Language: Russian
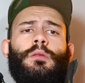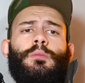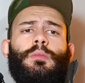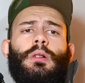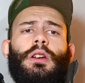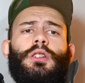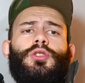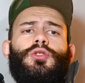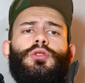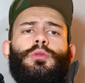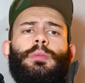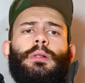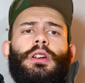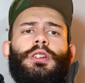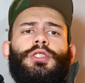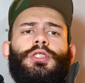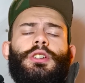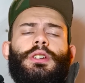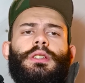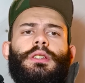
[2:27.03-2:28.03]
Прошу
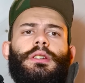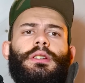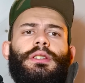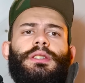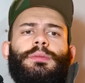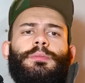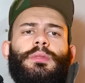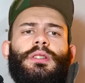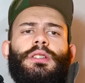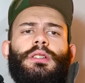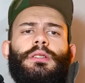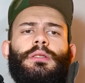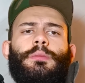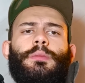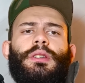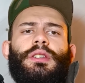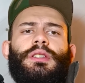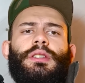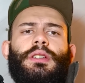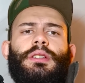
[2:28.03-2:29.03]
прощения, сменил
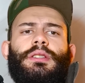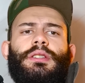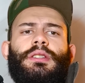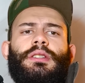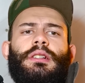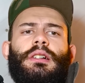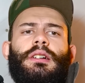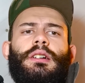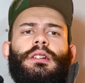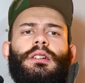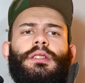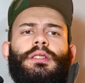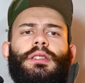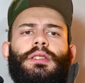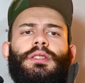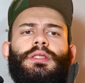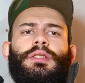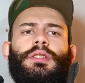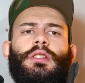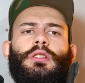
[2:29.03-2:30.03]
место
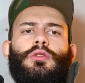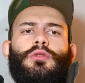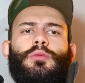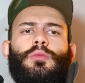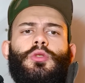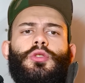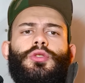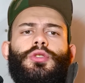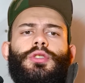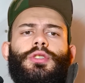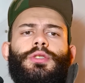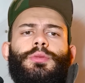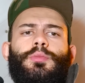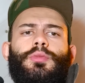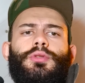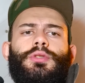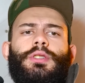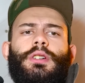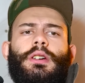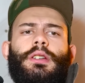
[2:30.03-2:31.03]
дислокации с целью
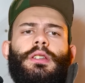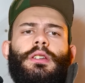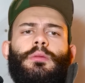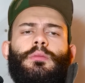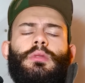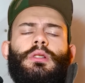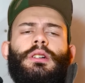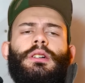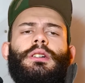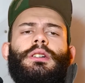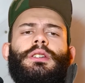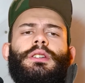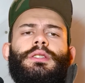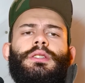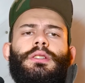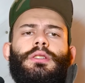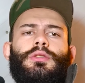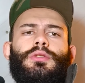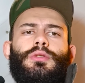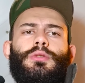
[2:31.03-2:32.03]
мочеиспускания, благо
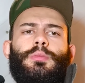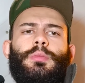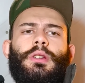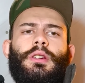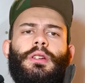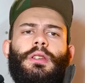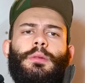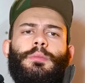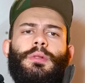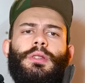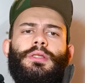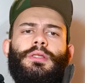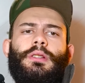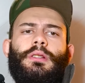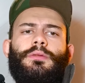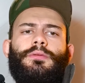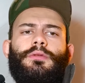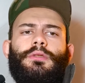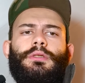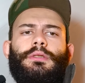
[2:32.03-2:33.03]
есть на что прикрепить
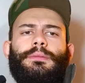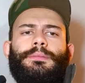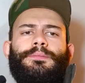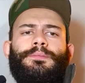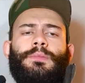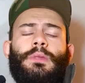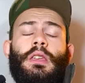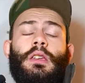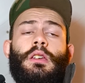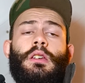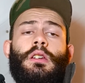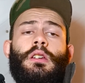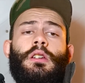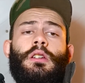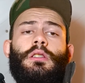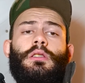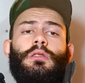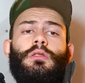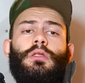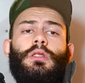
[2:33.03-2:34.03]
телефон.
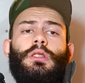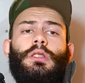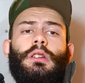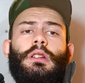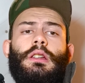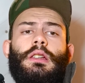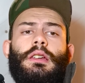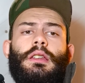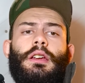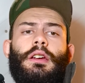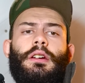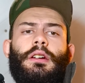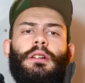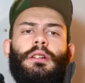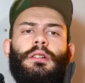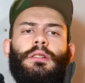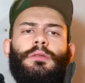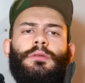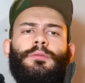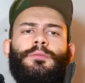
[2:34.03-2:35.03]
Но это
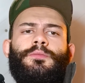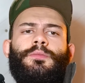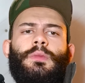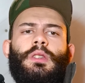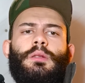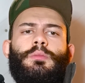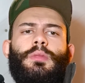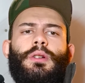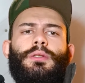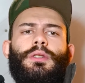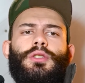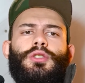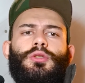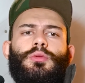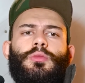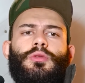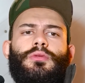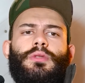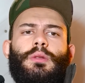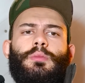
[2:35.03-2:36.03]
лирика по
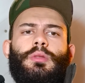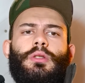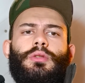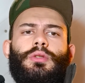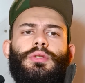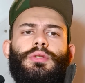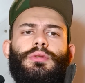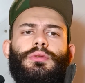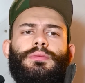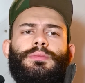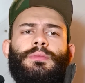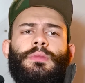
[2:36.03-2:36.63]
вашему вопросу.